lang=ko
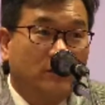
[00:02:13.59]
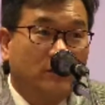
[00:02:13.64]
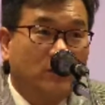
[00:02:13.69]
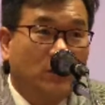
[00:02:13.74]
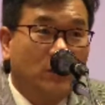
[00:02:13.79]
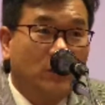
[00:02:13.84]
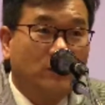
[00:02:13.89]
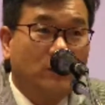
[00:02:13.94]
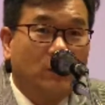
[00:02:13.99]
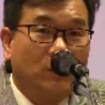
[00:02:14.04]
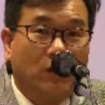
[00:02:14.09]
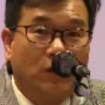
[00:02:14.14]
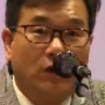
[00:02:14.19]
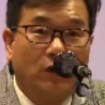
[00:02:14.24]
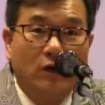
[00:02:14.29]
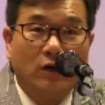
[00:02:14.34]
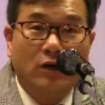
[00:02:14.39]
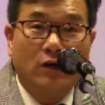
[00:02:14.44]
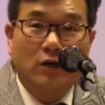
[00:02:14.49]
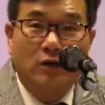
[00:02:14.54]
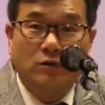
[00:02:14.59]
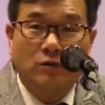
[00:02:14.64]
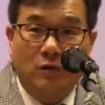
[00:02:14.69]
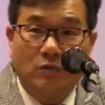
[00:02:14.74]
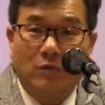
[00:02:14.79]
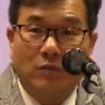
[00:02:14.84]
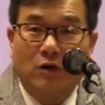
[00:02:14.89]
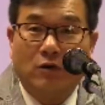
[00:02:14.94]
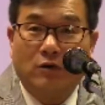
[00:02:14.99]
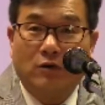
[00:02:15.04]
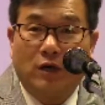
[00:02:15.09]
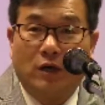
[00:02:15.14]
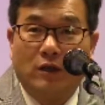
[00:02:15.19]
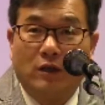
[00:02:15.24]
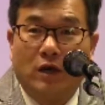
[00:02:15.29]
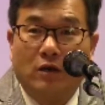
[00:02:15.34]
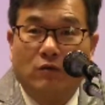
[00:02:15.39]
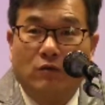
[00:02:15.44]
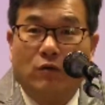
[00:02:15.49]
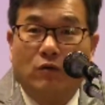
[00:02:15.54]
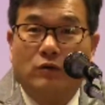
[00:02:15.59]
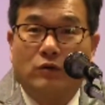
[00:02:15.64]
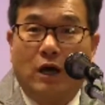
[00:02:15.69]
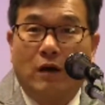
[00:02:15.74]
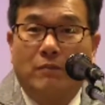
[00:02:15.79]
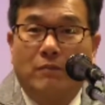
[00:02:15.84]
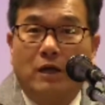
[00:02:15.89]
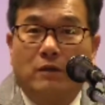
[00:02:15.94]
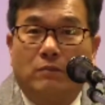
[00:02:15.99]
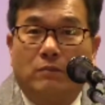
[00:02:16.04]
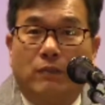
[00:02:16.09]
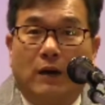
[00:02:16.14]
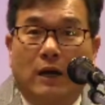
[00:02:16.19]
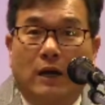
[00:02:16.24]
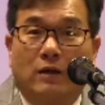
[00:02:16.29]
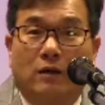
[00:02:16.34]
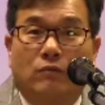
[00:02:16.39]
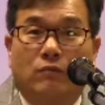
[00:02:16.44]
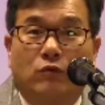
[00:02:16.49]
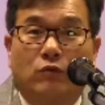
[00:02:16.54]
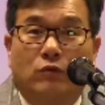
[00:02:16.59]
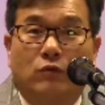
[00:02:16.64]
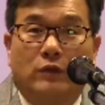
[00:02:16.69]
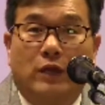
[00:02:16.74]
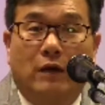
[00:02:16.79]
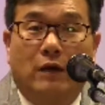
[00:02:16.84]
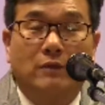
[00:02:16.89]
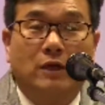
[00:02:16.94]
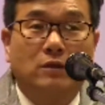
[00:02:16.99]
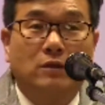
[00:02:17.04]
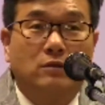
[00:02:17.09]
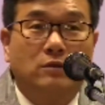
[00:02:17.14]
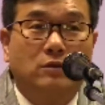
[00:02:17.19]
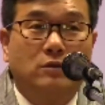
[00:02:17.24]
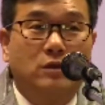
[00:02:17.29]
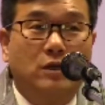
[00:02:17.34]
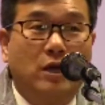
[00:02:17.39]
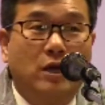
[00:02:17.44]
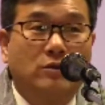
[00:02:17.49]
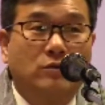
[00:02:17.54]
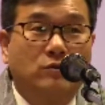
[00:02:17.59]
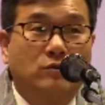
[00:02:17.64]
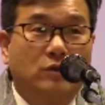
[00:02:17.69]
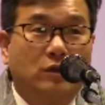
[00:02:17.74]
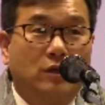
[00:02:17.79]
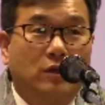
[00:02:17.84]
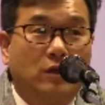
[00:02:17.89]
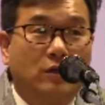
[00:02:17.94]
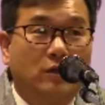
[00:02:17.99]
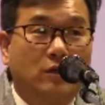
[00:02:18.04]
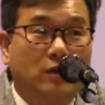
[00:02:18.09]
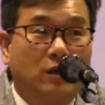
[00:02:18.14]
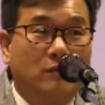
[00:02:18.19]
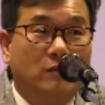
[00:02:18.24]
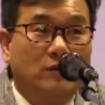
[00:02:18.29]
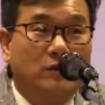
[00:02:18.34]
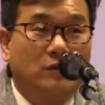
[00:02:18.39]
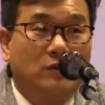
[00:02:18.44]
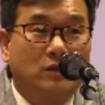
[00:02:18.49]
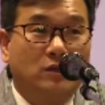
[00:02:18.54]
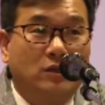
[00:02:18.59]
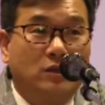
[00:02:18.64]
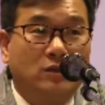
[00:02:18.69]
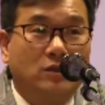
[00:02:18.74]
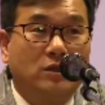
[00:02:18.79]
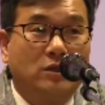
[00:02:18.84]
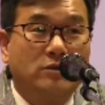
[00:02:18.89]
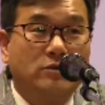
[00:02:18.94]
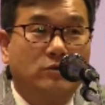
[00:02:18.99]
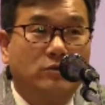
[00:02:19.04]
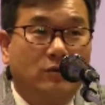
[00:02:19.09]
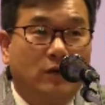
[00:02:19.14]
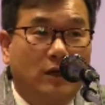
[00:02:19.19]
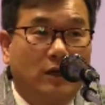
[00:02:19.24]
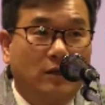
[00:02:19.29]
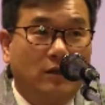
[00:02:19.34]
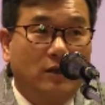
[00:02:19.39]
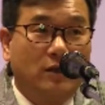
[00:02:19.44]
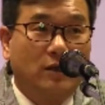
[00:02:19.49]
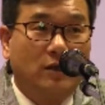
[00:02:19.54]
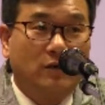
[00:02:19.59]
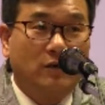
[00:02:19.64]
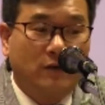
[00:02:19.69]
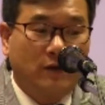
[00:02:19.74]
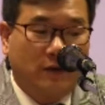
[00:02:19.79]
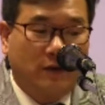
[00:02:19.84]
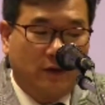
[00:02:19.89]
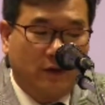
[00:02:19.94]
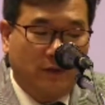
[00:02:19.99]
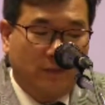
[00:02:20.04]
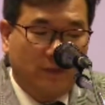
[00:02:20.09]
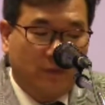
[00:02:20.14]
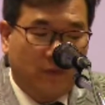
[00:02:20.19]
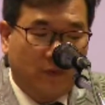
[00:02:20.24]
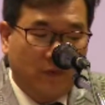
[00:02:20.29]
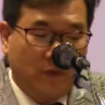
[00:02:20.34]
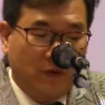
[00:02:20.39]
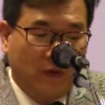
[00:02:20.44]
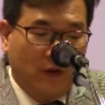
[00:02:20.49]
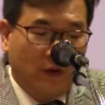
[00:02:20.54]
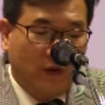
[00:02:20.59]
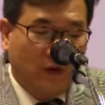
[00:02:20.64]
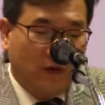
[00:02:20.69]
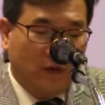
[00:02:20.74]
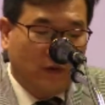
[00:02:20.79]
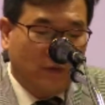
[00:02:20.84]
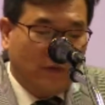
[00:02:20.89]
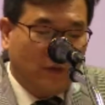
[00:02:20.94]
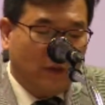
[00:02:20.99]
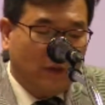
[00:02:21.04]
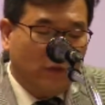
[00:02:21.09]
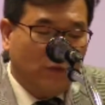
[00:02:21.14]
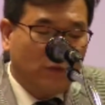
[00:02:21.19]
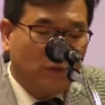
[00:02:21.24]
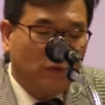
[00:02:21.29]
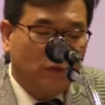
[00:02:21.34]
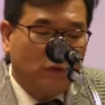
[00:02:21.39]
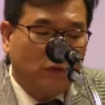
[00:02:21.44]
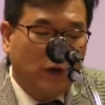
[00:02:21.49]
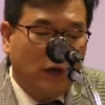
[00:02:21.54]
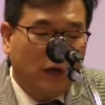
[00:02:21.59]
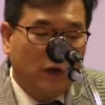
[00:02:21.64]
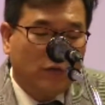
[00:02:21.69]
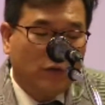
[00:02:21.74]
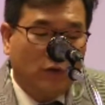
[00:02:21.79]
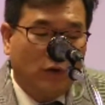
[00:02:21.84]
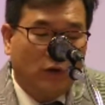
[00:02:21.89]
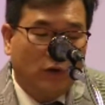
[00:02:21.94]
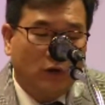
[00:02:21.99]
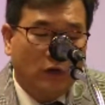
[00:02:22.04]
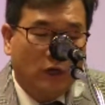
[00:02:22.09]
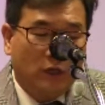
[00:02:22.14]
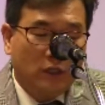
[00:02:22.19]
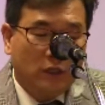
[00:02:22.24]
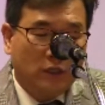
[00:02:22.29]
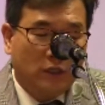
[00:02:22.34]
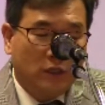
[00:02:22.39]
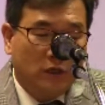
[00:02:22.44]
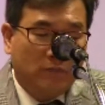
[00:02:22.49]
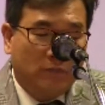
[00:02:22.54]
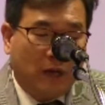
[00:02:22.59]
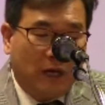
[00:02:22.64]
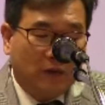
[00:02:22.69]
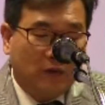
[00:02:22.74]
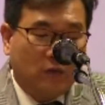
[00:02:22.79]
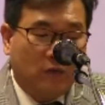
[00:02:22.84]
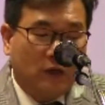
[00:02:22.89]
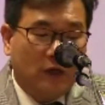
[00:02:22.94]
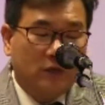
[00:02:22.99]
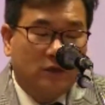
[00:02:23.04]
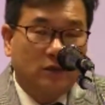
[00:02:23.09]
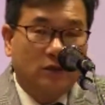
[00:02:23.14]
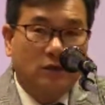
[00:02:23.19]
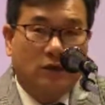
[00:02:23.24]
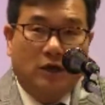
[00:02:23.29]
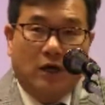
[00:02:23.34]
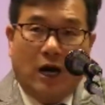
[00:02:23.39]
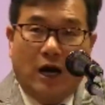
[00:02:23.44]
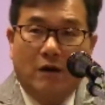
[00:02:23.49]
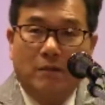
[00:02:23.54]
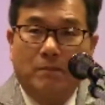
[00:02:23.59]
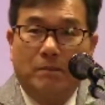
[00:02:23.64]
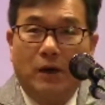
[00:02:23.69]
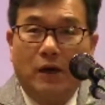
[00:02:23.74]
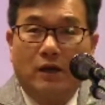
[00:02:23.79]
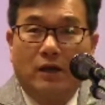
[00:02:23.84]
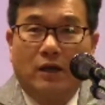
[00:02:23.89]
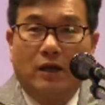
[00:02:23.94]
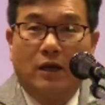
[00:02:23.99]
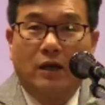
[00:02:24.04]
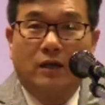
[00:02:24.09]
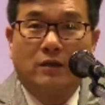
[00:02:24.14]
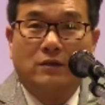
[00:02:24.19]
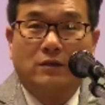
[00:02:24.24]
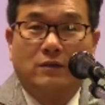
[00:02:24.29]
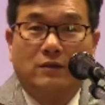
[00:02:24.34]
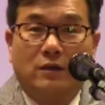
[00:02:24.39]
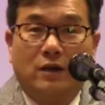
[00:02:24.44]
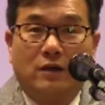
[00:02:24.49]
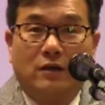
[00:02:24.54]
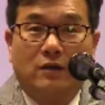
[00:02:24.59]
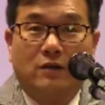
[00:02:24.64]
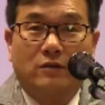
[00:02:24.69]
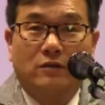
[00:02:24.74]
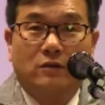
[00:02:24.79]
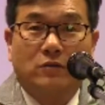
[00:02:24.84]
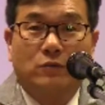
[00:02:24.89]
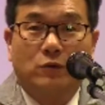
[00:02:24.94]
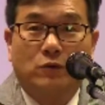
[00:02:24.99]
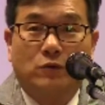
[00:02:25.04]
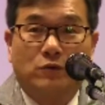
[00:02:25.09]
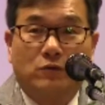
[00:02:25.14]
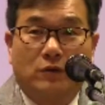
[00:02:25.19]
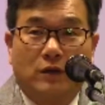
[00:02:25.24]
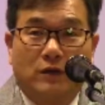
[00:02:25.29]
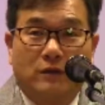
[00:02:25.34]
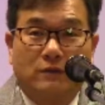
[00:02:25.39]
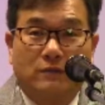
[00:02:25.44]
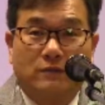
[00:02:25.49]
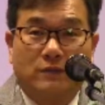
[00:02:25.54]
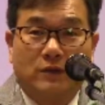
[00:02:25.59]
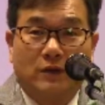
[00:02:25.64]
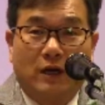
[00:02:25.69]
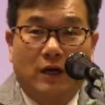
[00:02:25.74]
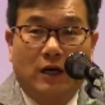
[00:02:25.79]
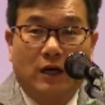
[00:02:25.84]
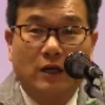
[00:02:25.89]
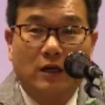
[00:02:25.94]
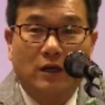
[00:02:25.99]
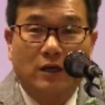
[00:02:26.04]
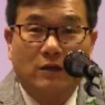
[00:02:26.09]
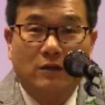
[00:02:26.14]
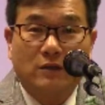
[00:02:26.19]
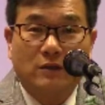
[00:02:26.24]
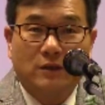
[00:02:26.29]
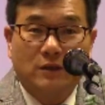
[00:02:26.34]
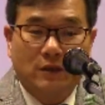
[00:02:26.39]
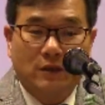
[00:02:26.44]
그 쳐서 정말로 깨닫고 나만 바라보고 나만 의지할 수 있겠느냐 하면서 치실 수가 있다라고 하는 게. 그럼에도 불구하고 이 바로 왕은 강팍해졌다는 것을 볼 수가 있습니다.